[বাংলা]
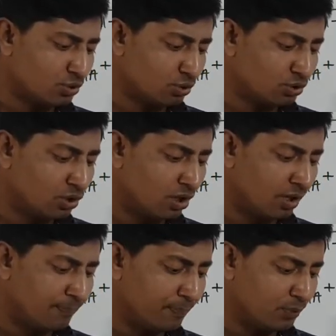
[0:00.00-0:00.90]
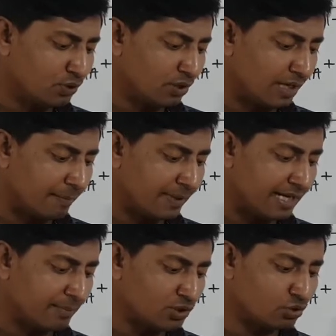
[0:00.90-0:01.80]
চোদ্দো পনেরো
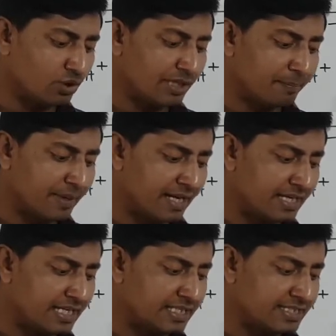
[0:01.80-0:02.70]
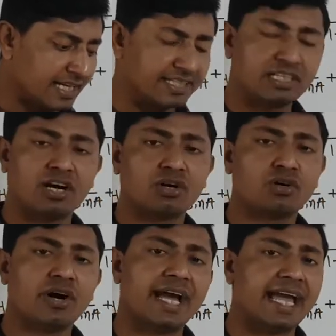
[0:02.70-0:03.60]
নাম্বার এবং ষোলো নাম্বার এই চারটা
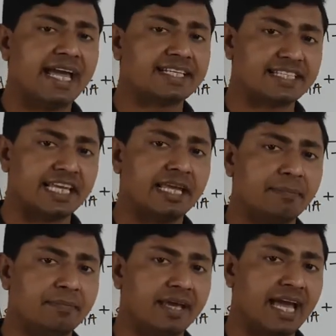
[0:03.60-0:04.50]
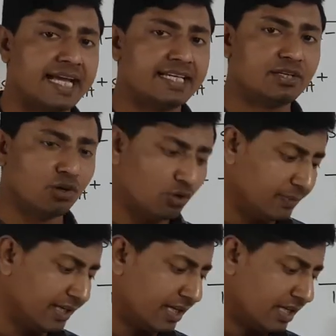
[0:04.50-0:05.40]
অঙ্ক সেম একই
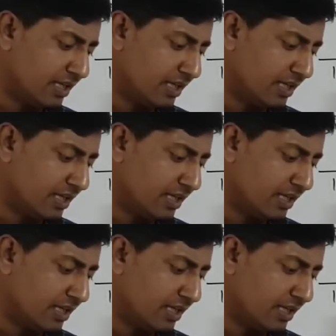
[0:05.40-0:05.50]
রকমের